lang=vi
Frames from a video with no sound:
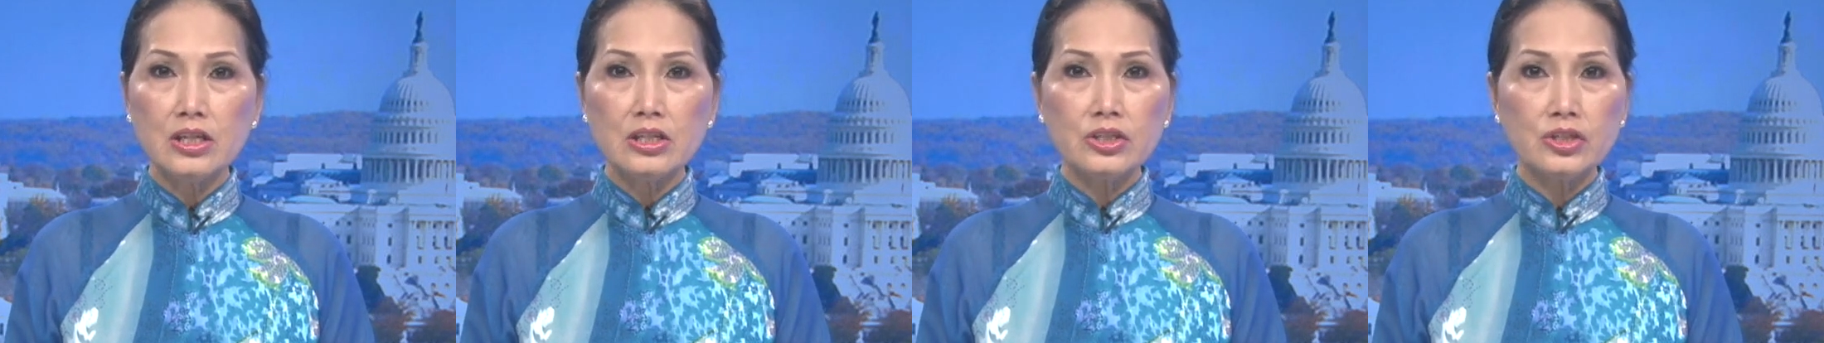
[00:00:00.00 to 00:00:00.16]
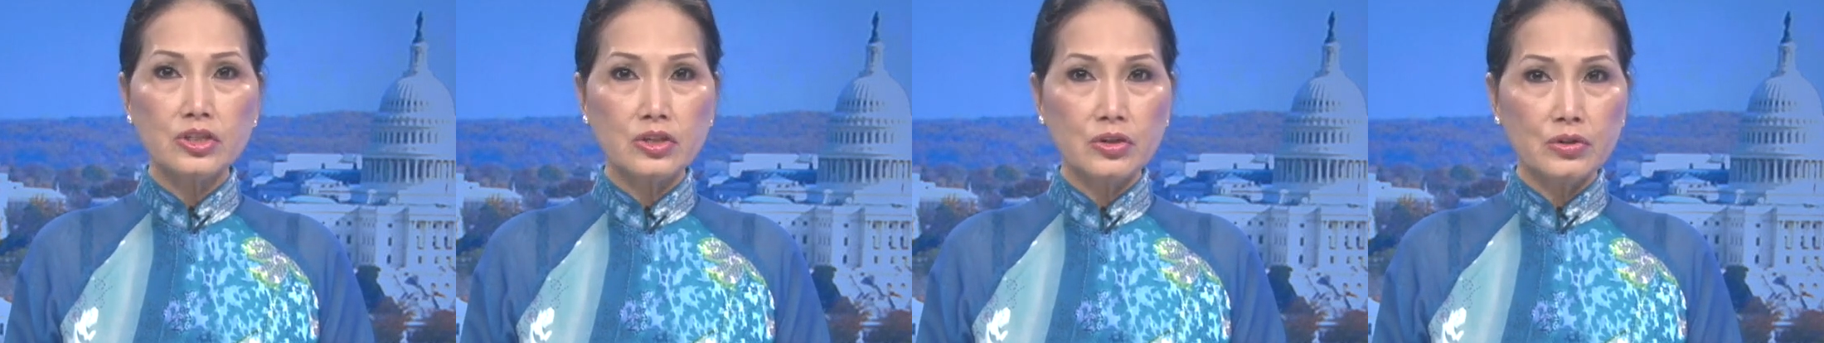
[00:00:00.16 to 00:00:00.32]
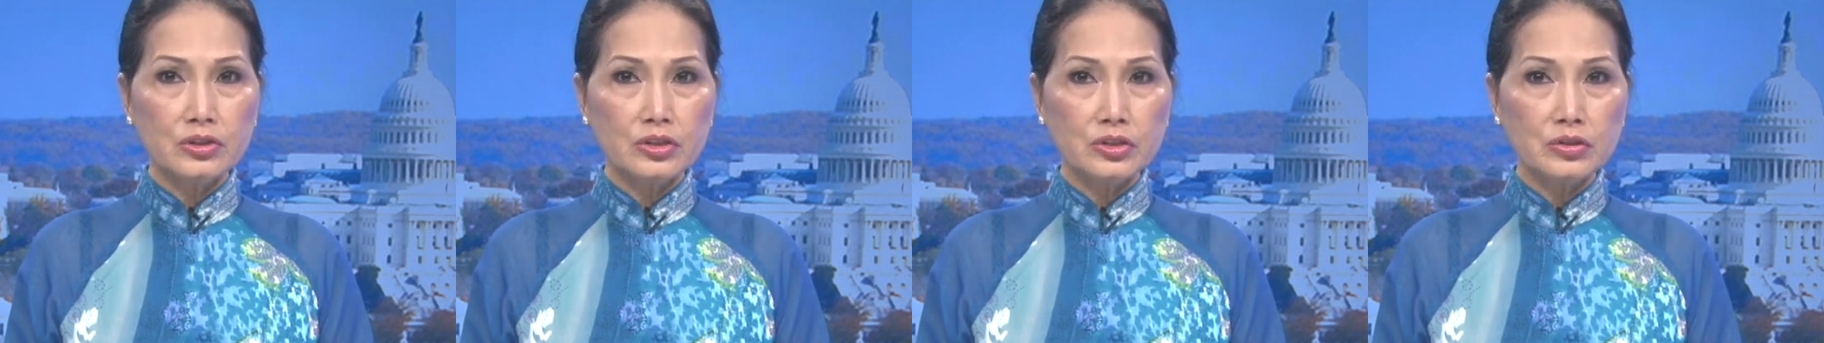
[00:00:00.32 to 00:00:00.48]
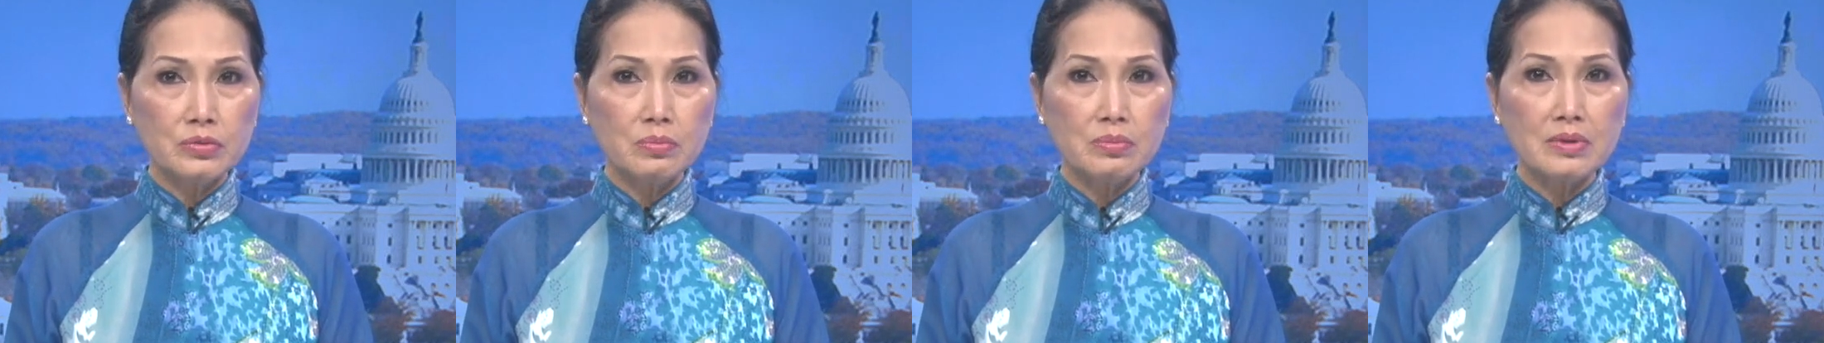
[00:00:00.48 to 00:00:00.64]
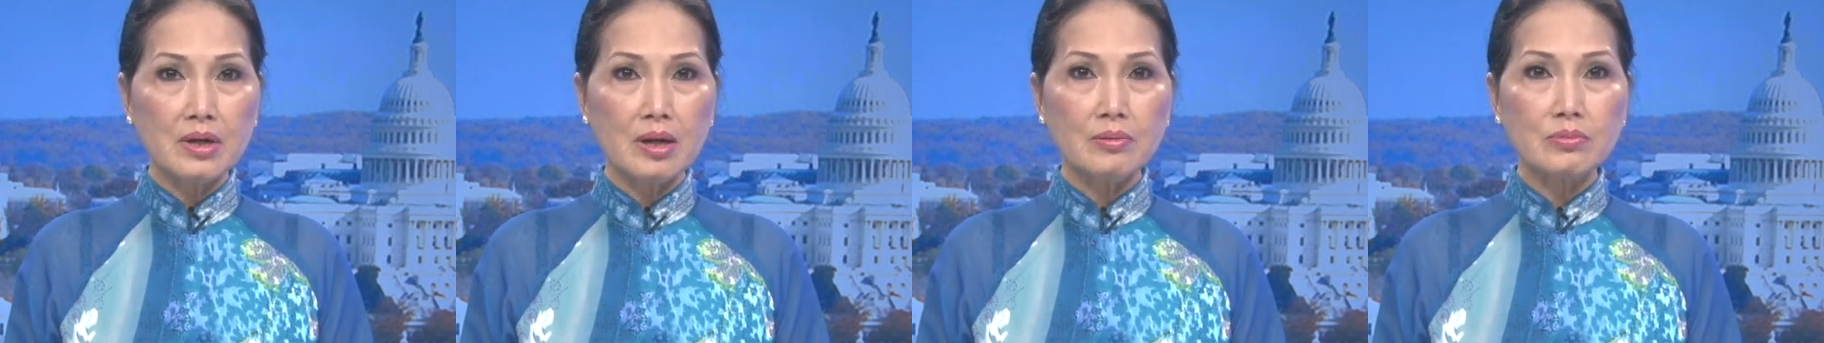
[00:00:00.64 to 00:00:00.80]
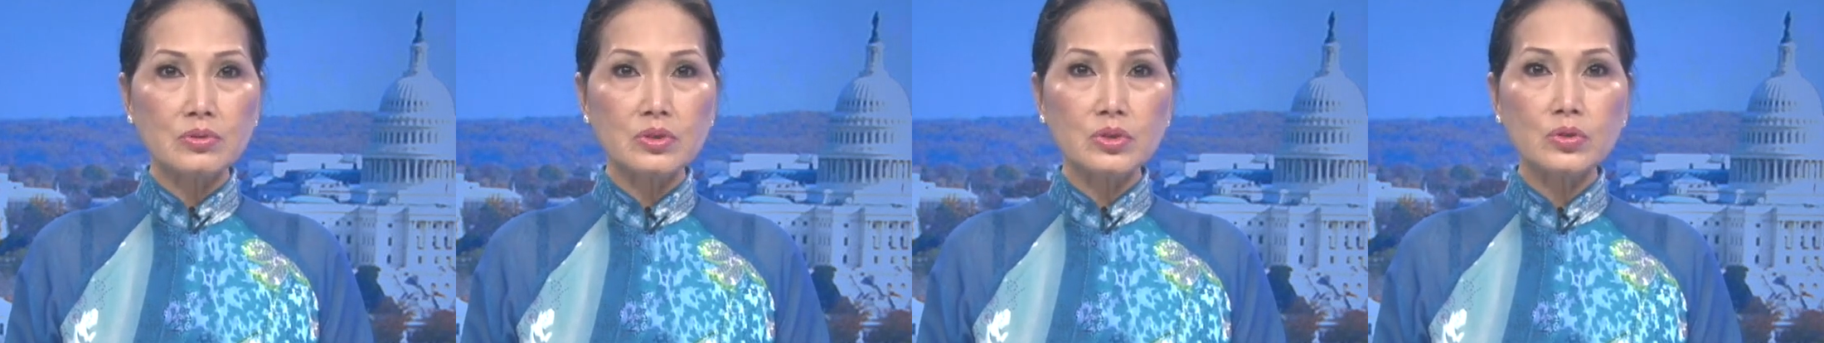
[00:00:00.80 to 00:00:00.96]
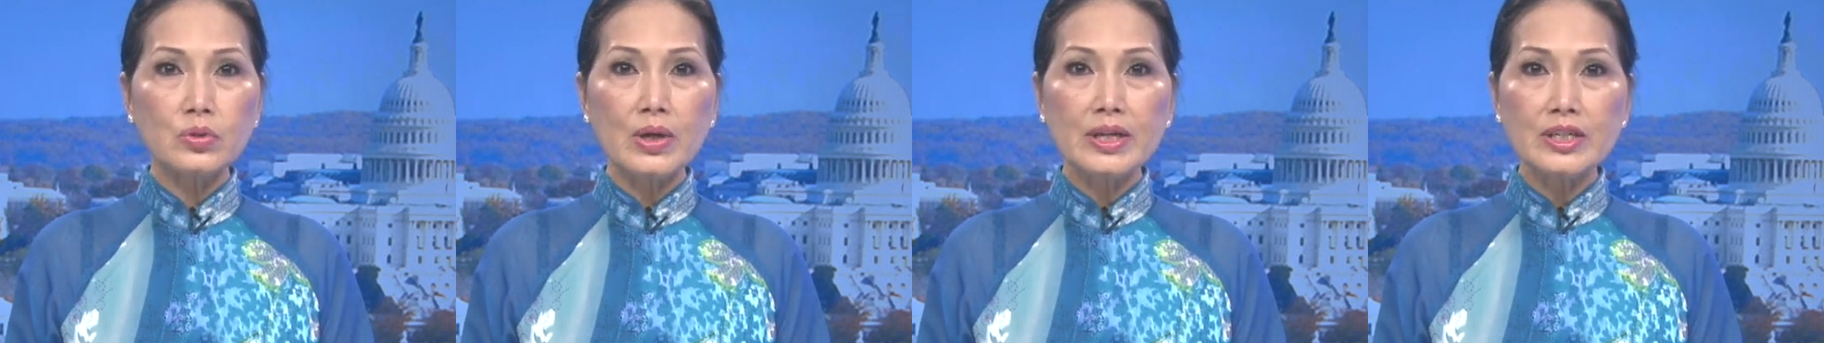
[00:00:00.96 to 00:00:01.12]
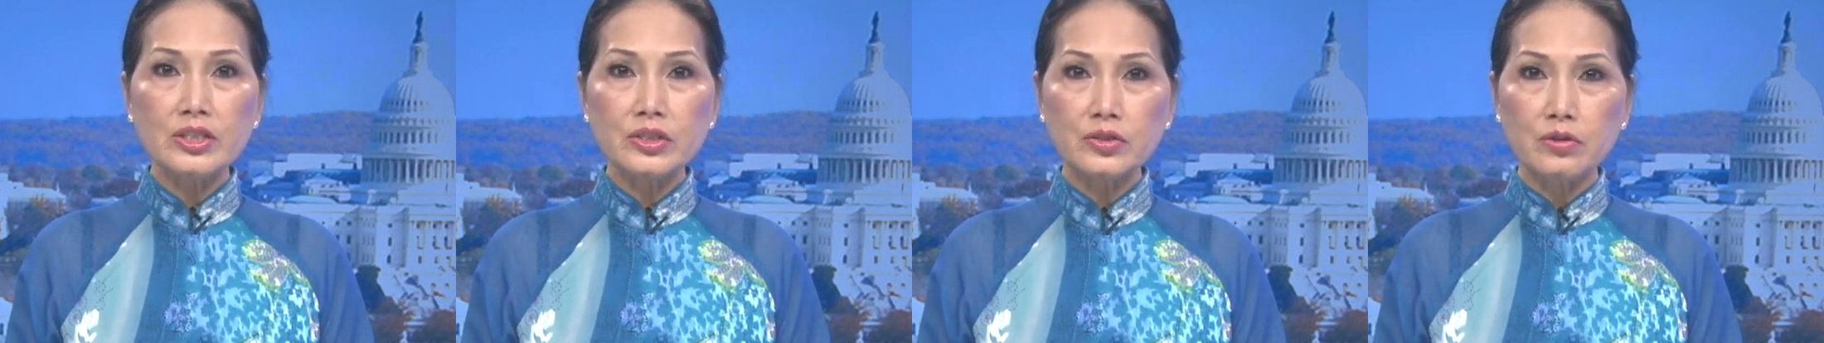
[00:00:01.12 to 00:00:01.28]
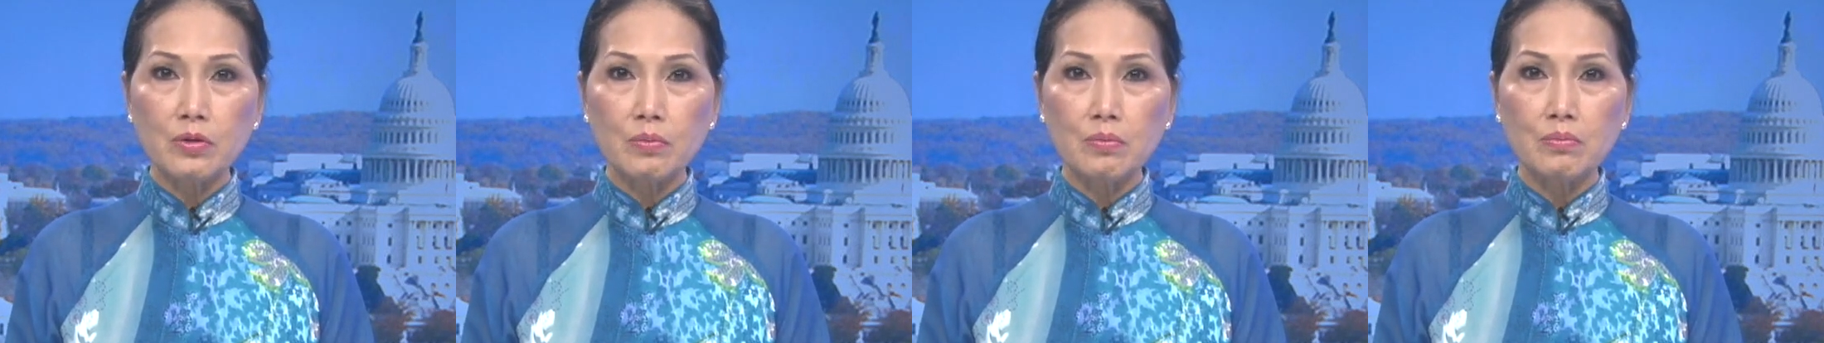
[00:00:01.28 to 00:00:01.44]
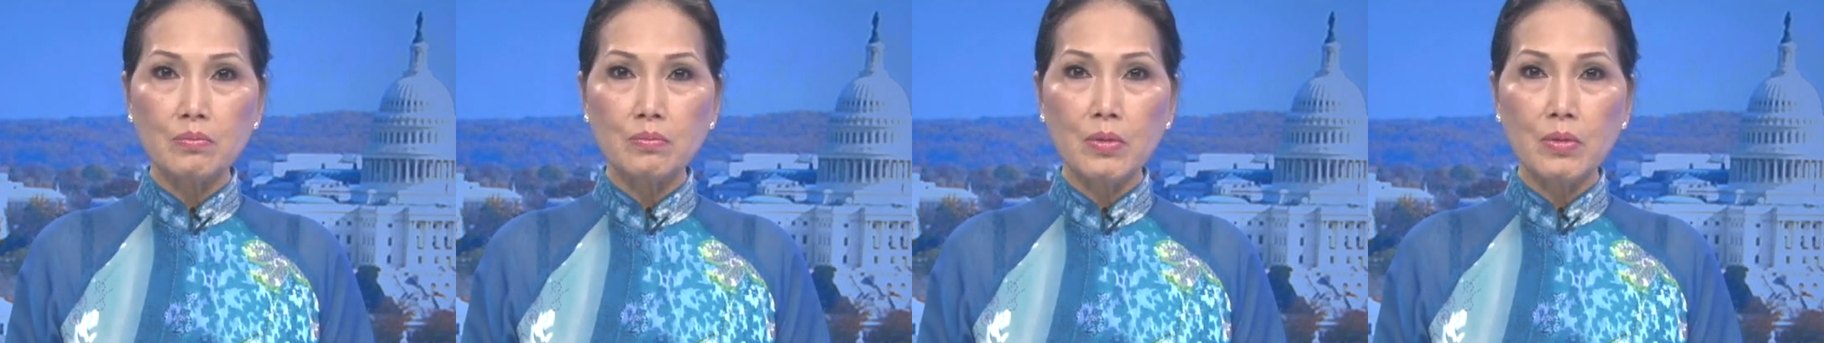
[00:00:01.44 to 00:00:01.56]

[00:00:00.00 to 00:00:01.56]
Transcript: Rồi Trung Cộng xoay trục